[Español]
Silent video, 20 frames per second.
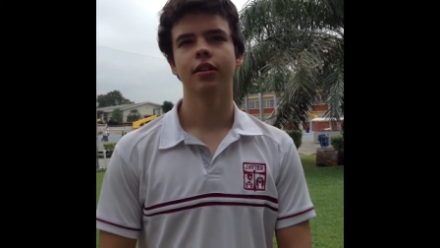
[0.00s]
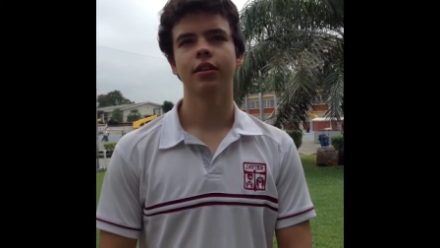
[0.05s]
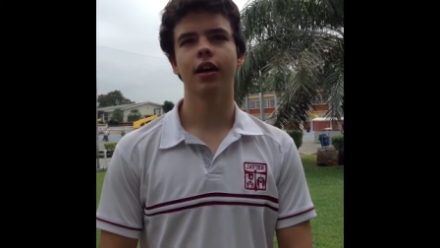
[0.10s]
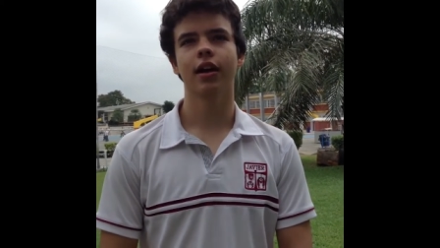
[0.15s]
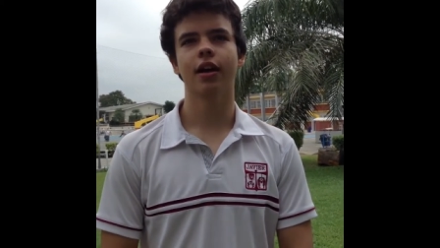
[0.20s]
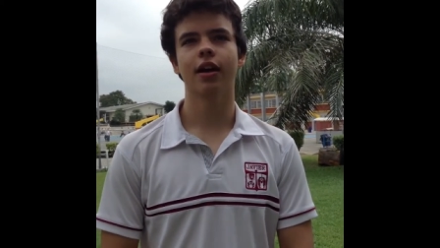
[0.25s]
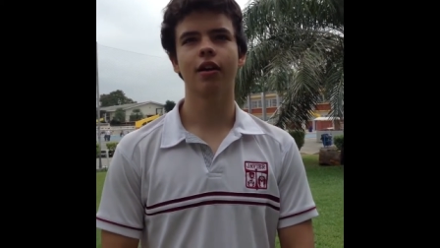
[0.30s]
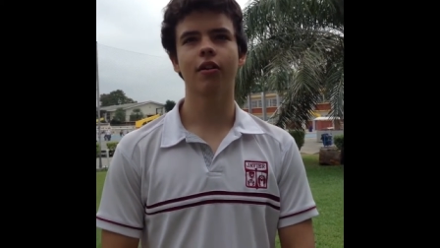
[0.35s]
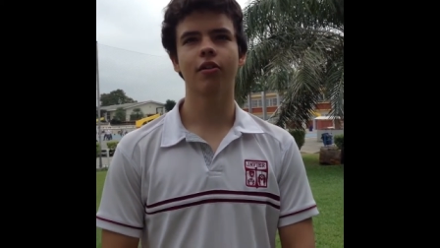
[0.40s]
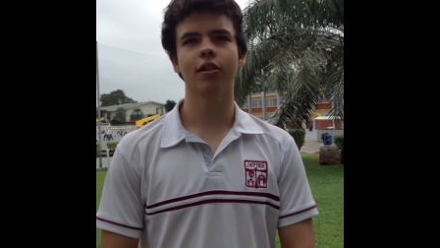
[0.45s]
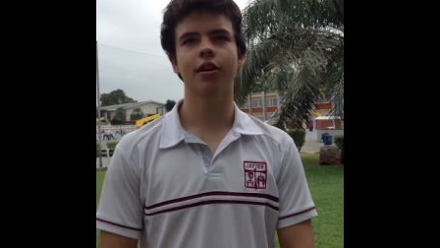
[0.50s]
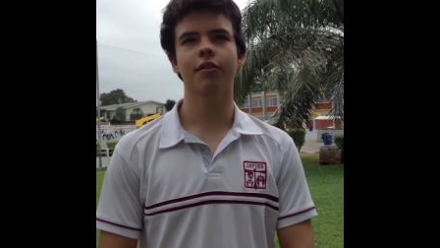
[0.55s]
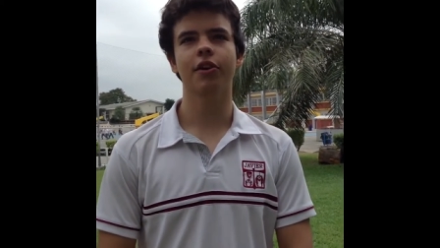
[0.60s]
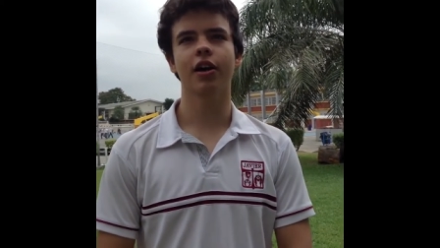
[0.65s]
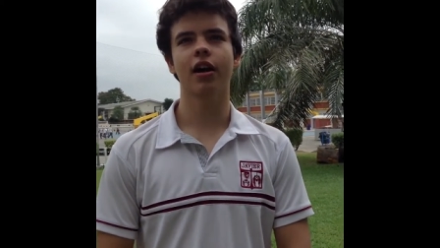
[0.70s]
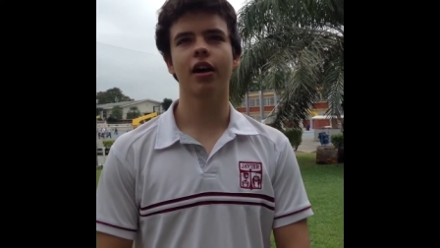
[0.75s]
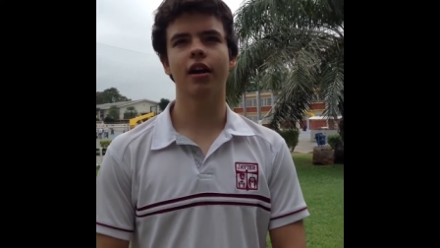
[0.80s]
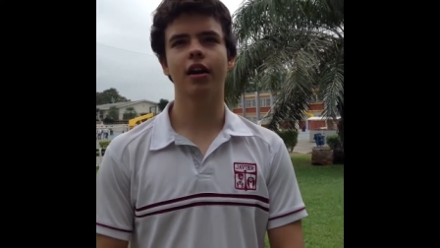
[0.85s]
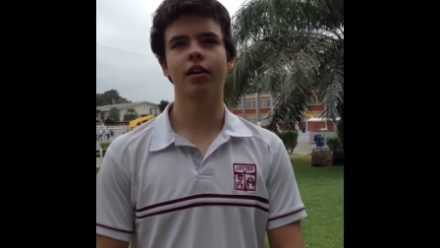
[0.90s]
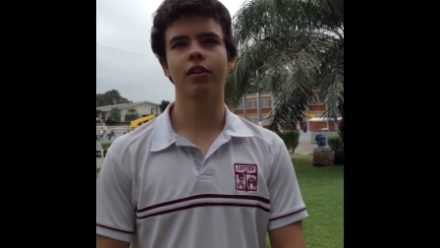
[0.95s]
Dejaron de
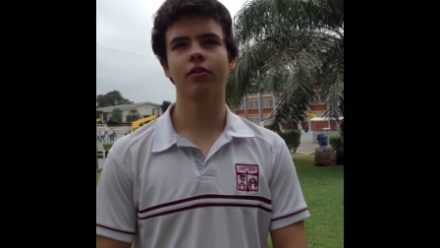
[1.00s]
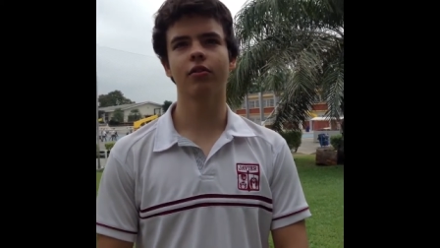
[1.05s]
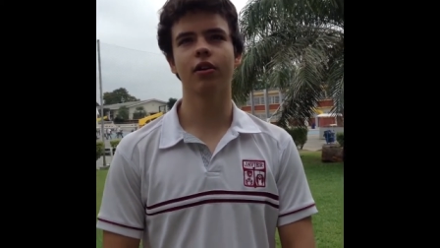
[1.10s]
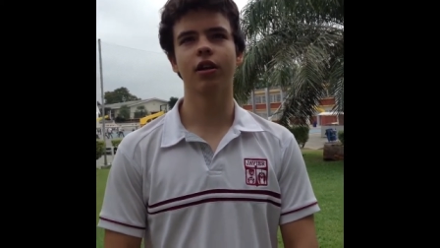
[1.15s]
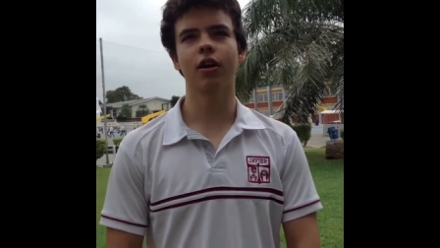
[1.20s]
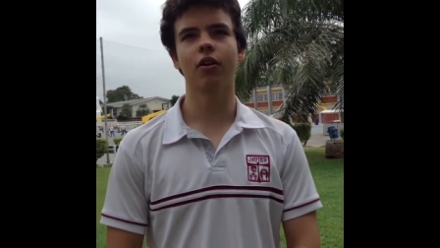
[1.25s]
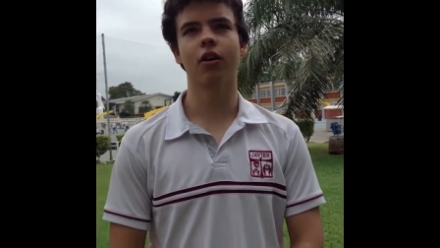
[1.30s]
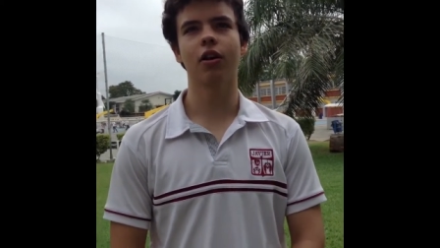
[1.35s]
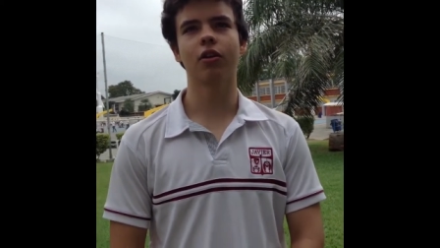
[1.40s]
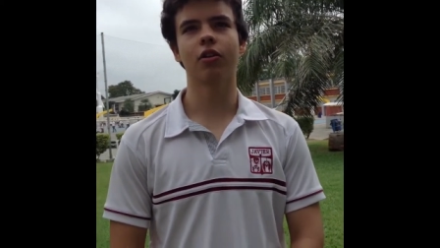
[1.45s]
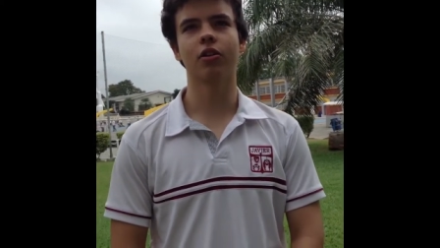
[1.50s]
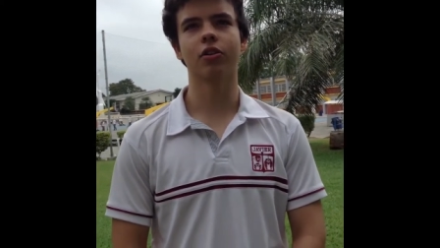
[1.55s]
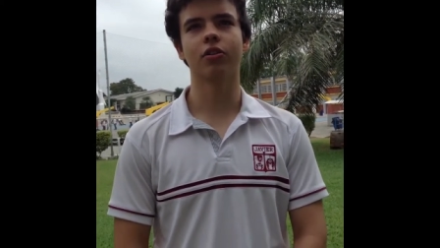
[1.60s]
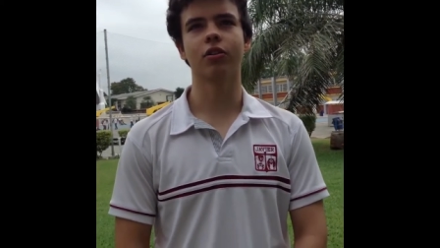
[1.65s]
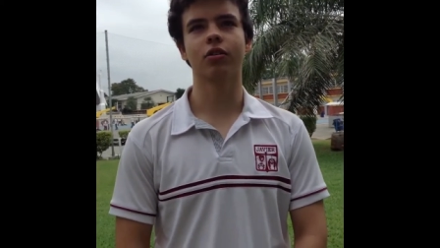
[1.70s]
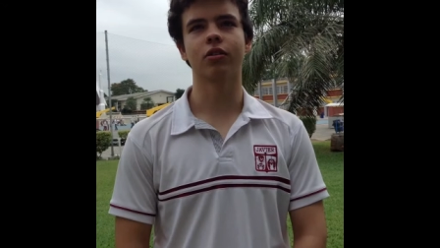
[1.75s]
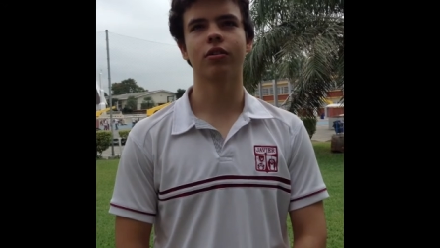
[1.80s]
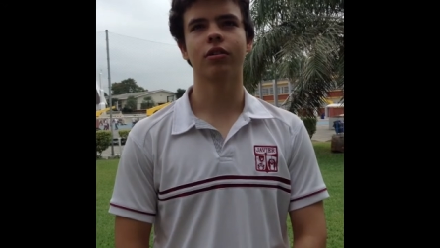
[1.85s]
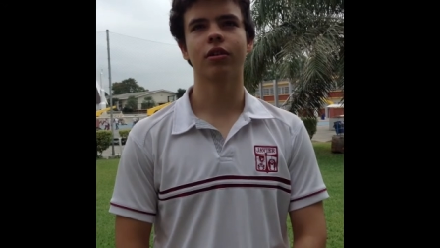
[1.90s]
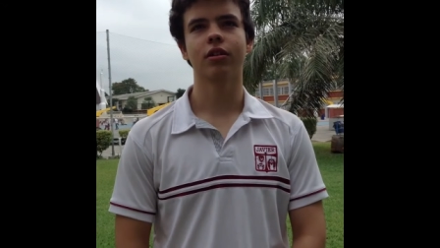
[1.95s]
viajar de un lado al
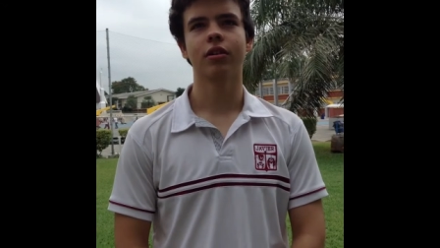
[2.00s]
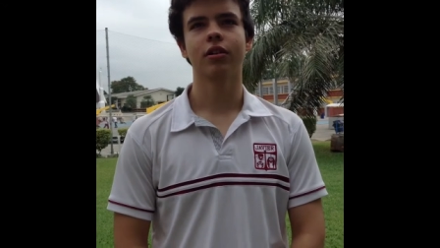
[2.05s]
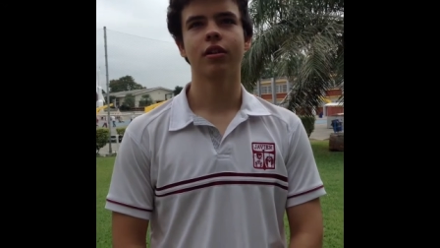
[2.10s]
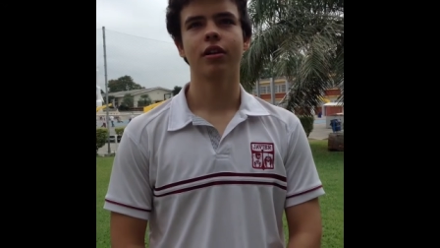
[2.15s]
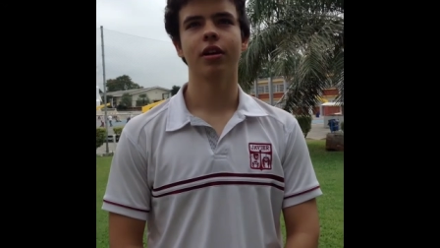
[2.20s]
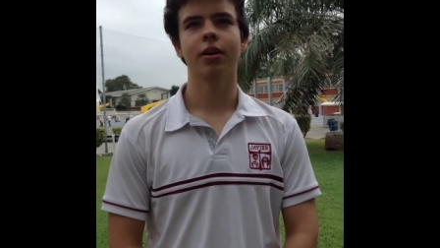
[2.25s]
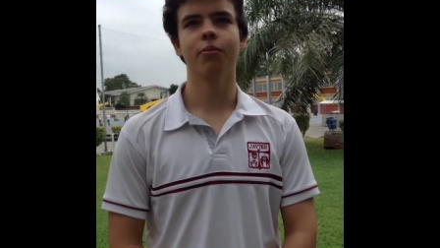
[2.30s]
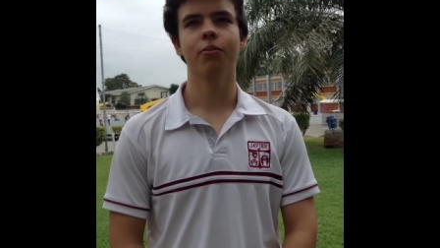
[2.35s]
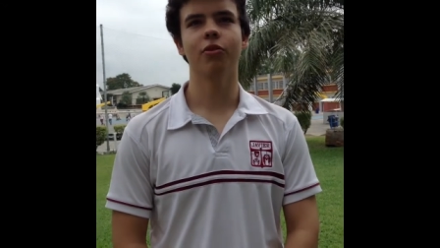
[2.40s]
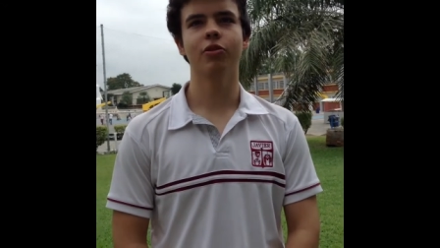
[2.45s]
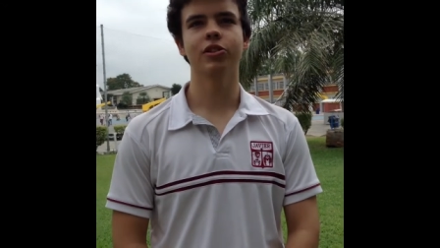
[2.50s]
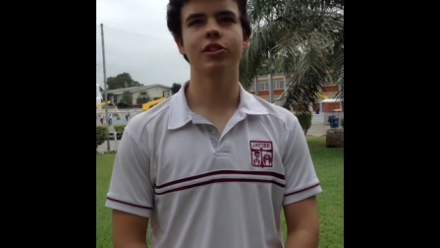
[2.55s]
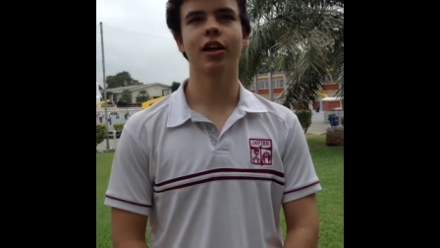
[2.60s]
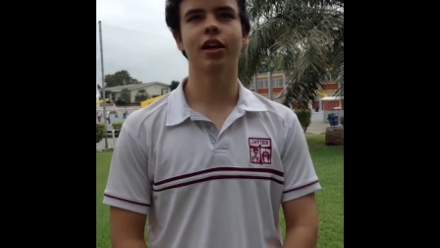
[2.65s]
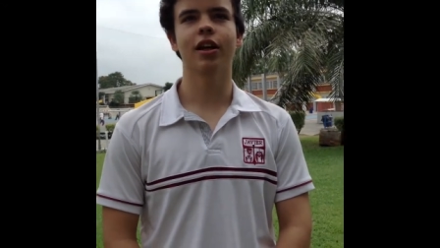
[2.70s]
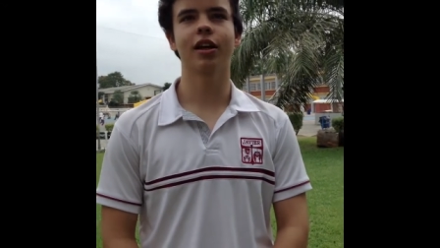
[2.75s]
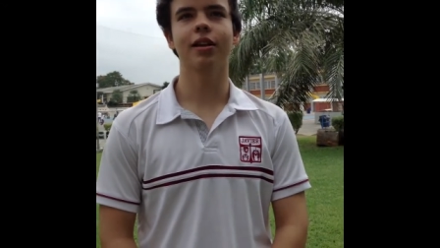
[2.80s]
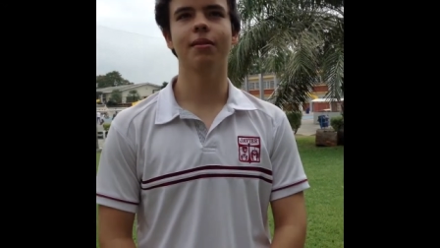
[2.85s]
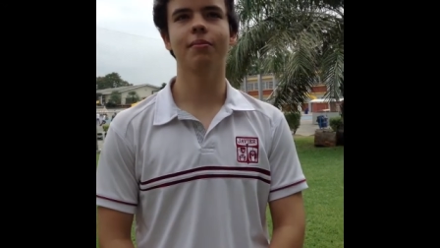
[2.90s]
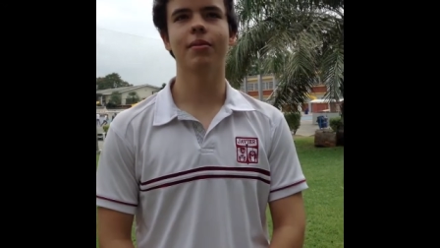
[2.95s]
otro en
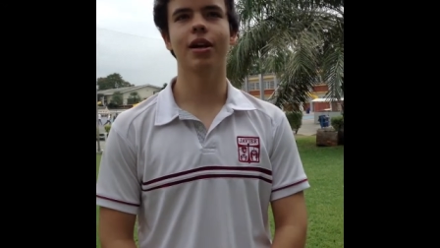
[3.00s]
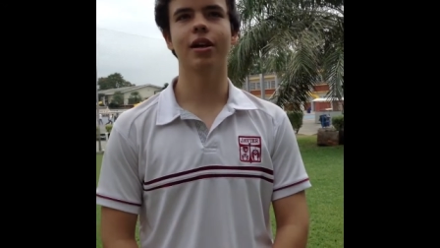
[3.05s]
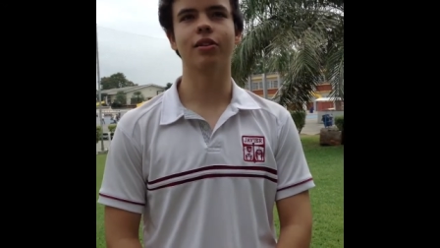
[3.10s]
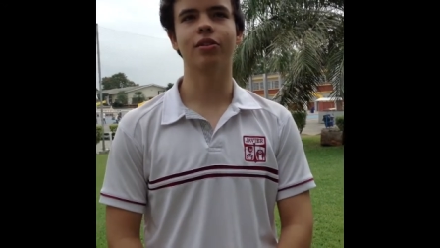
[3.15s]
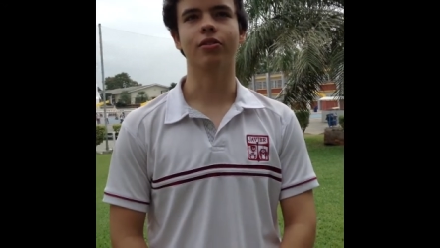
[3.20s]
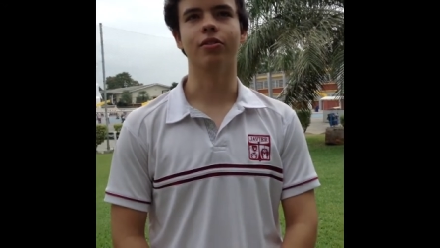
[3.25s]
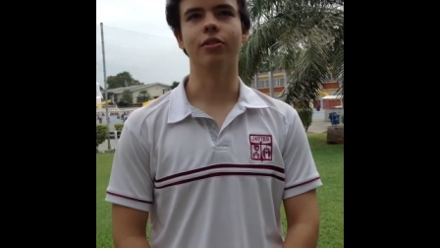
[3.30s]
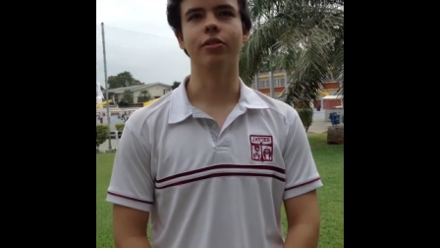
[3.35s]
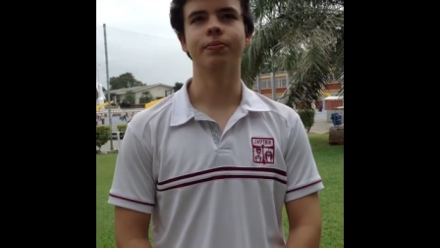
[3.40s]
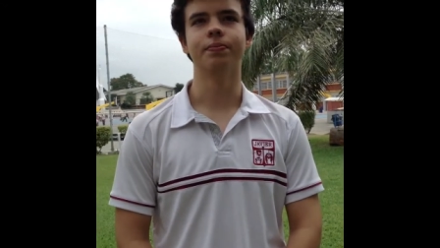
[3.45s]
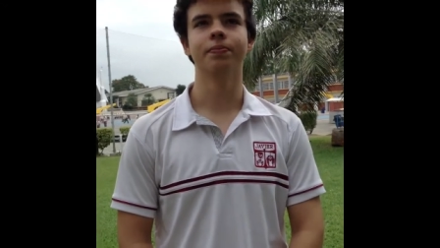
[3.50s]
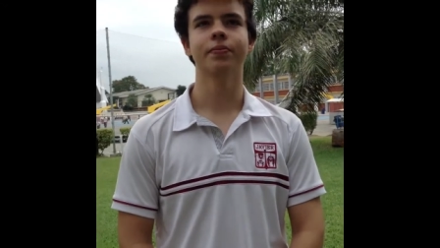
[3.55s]
busca de alimento.